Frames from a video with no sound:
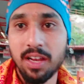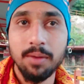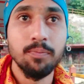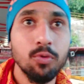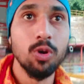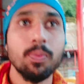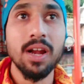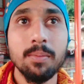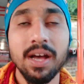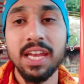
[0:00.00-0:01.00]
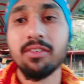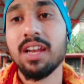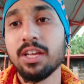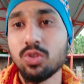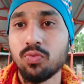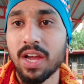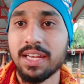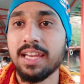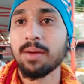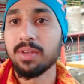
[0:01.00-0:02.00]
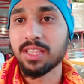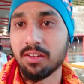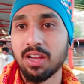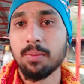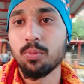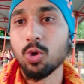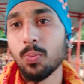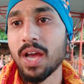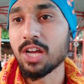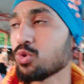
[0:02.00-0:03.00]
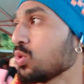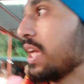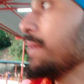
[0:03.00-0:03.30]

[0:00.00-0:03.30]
वाले पुल पर हम आने वाले हैं तो फाइनली हम इधर वाले पुल पे आ चुके